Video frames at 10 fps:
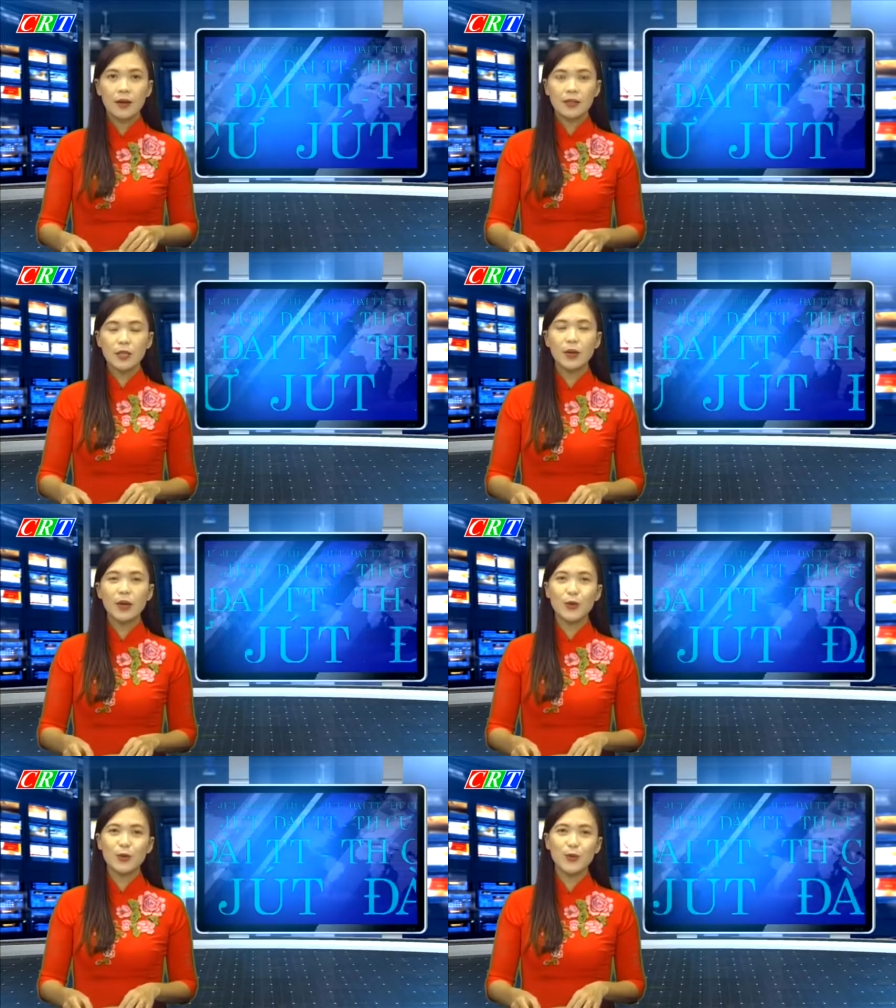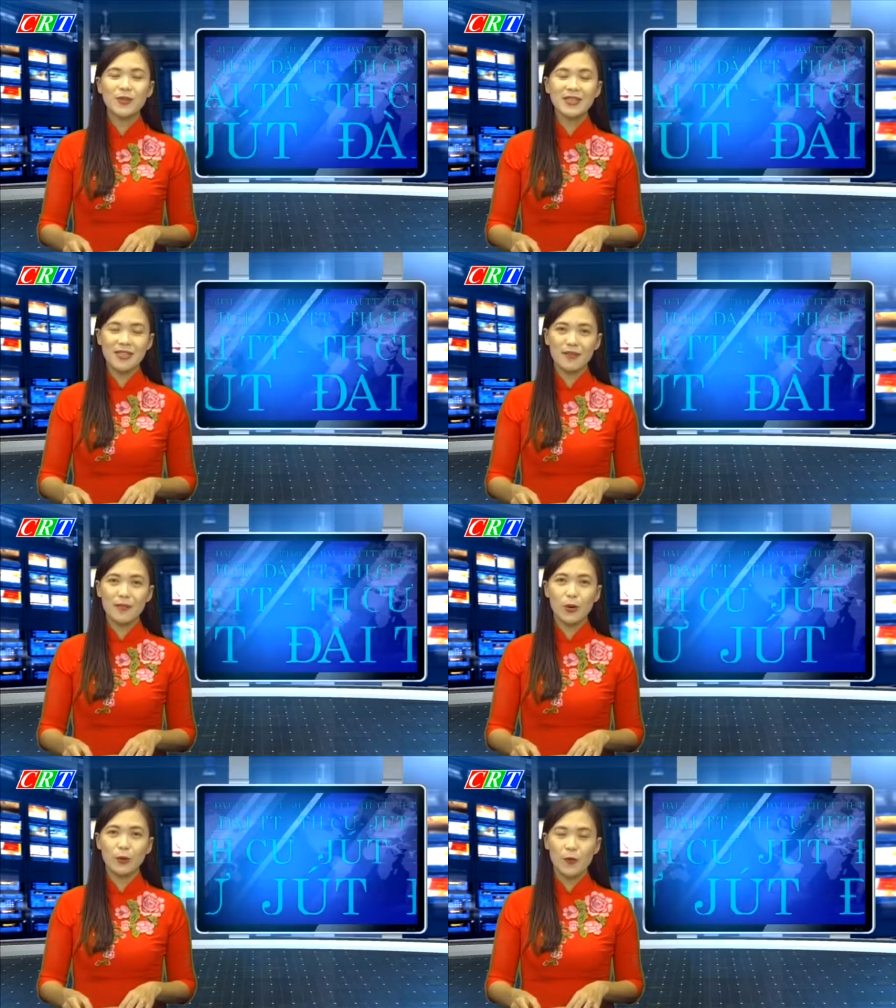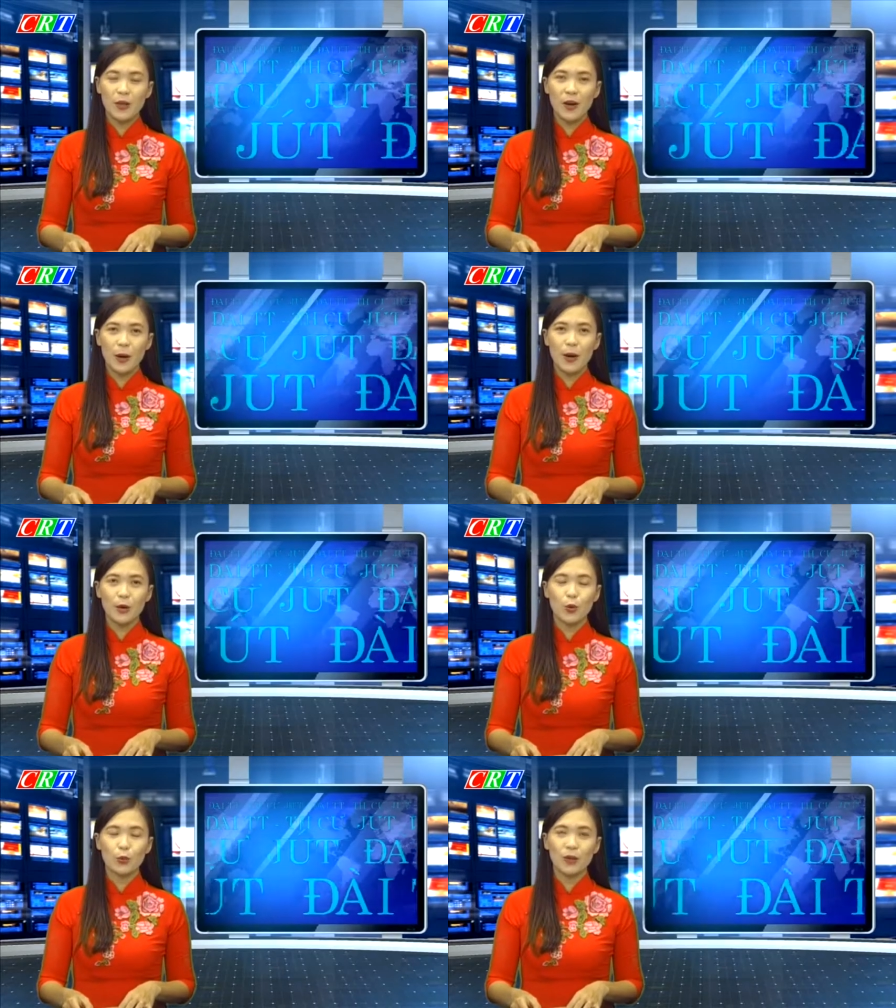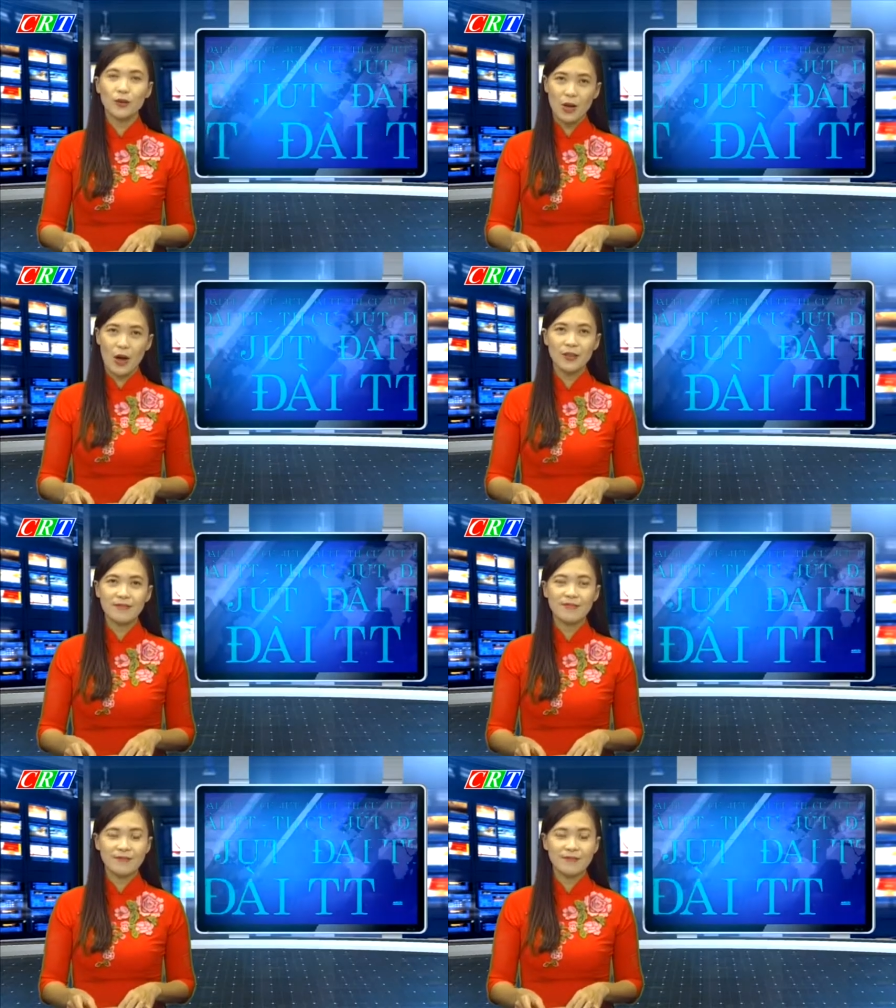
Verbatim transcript: Sau đây là nội dung chương trình mời quý vị và các bạn cùng theo dõi.